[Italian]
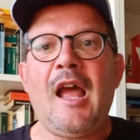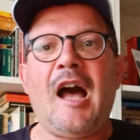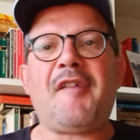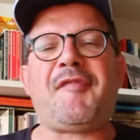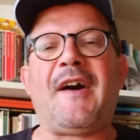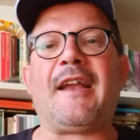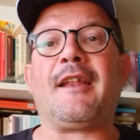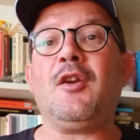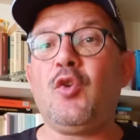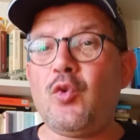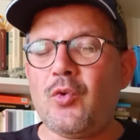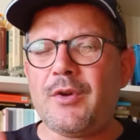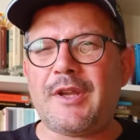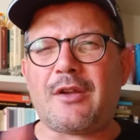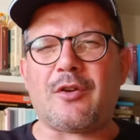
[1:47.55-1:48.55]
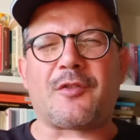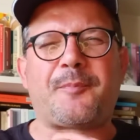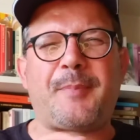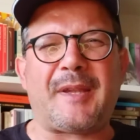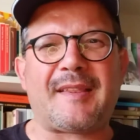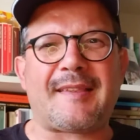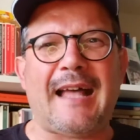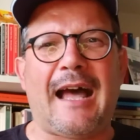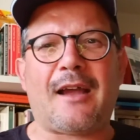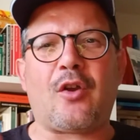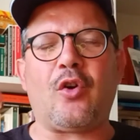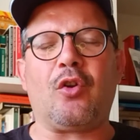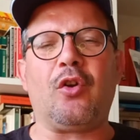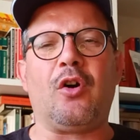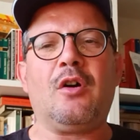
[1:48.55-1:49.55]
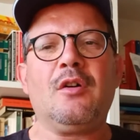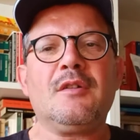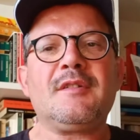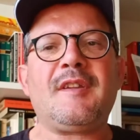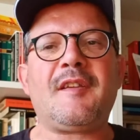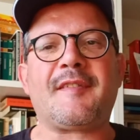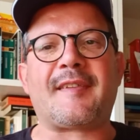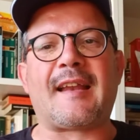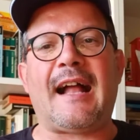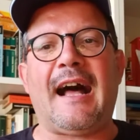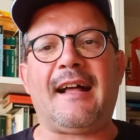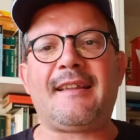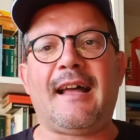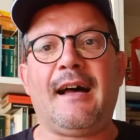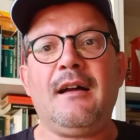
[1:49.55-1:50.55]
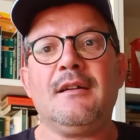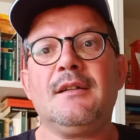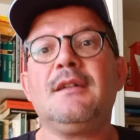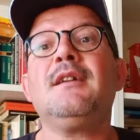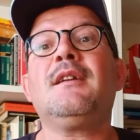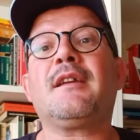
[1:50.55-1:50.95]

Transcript: a fare l'unico spettacolo di strada